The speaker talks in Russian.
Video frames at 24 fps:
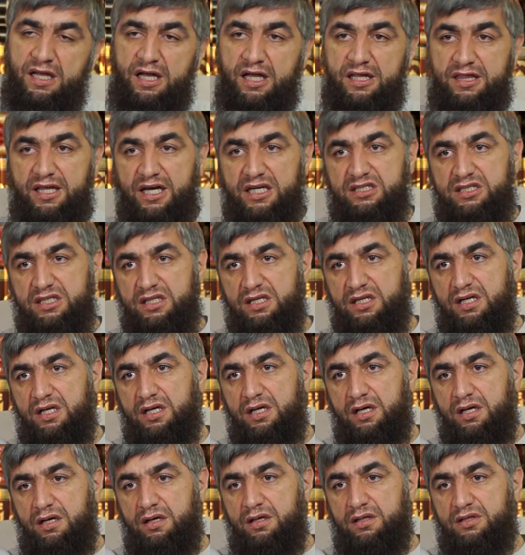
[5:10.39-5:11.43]
А также
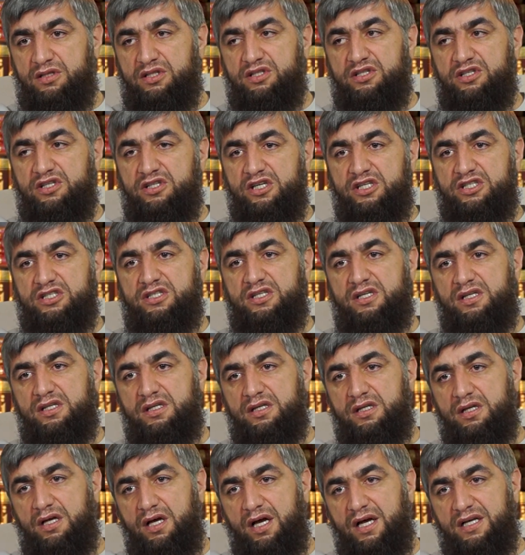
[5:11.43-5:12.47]
дни
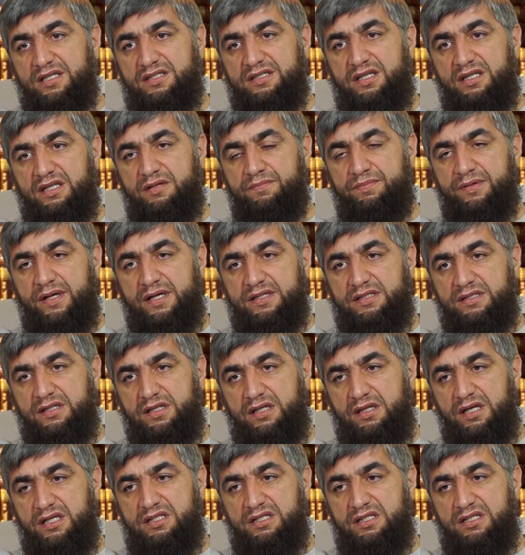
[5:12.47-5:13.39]
рождения, остальные праздники.